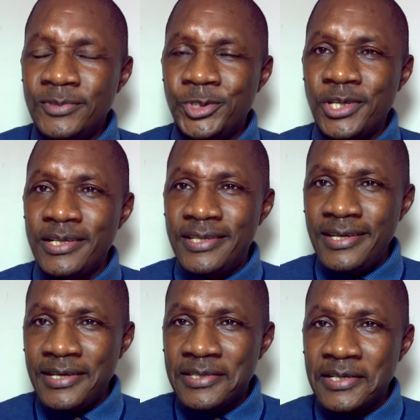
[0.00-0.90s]
J'ai
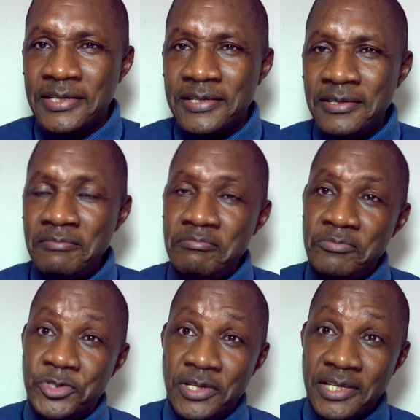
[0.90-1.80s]
été attaqué,
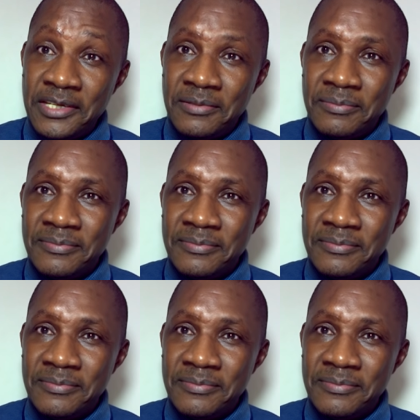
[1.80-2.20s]
j'ai ri.